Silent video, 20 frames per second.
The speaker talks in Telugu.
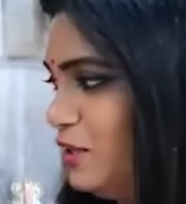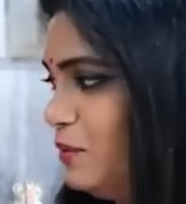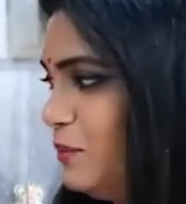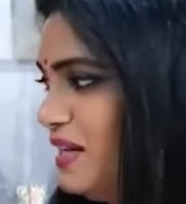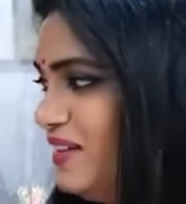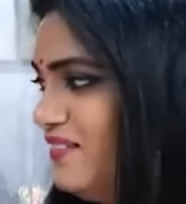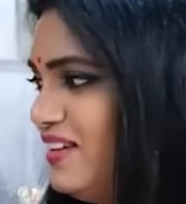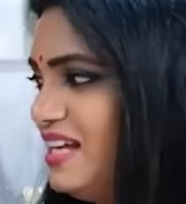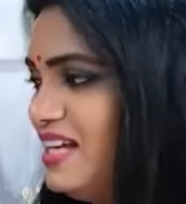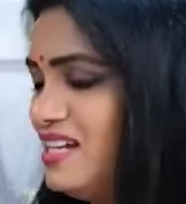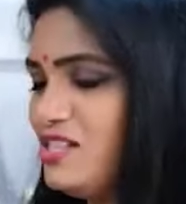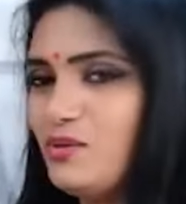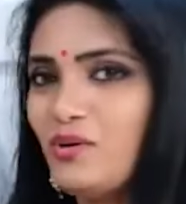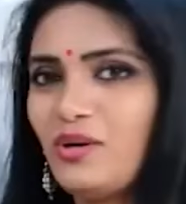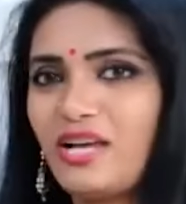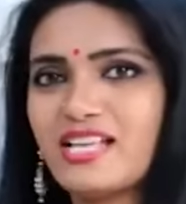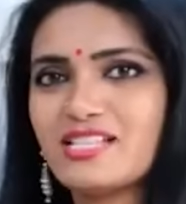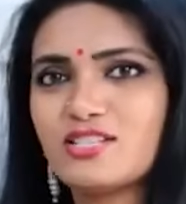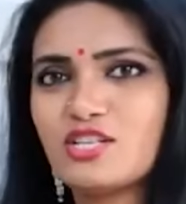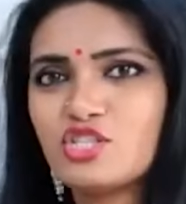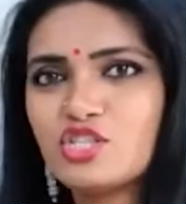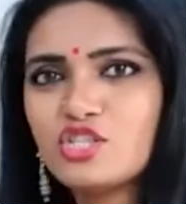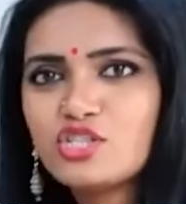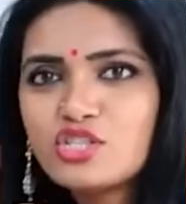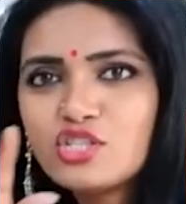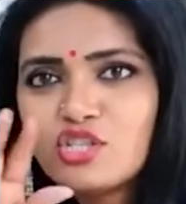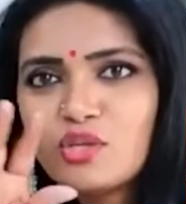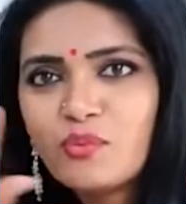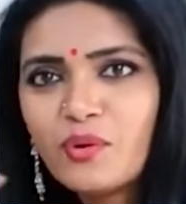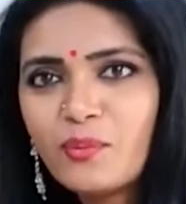ఇంట్లో మనం ఎలా షోకేజ్లో చిన్న
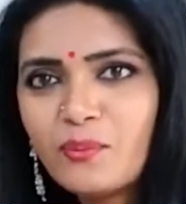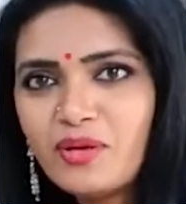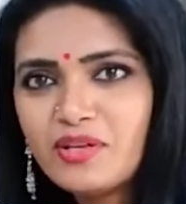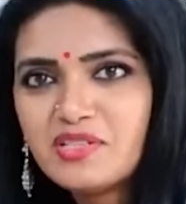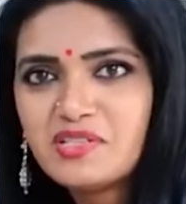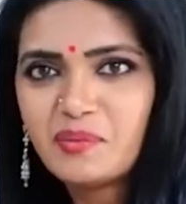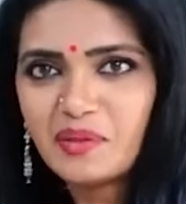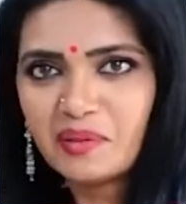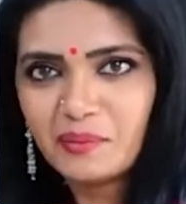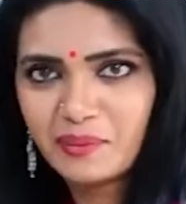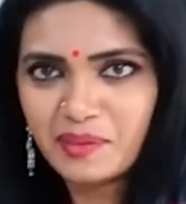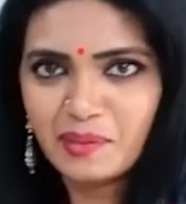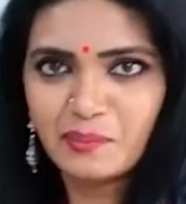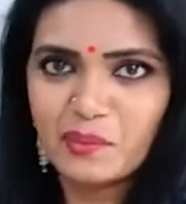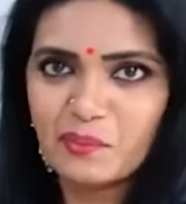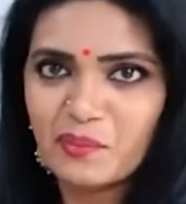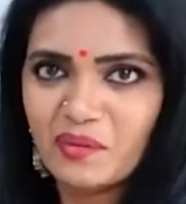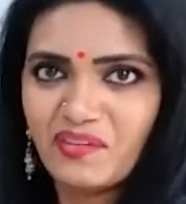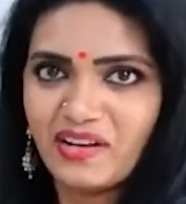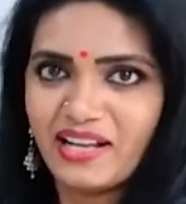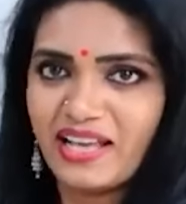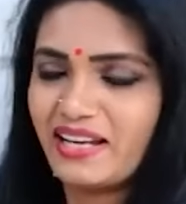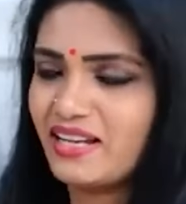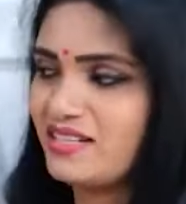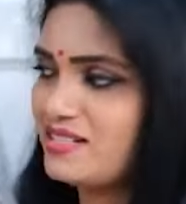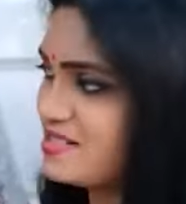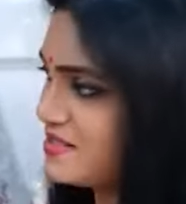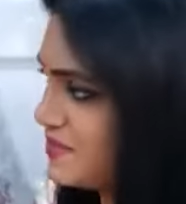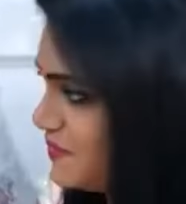చిన్న బొమ్మల నుంచి పెద్ద పెద్ద బొమ్మలు అరేంజ్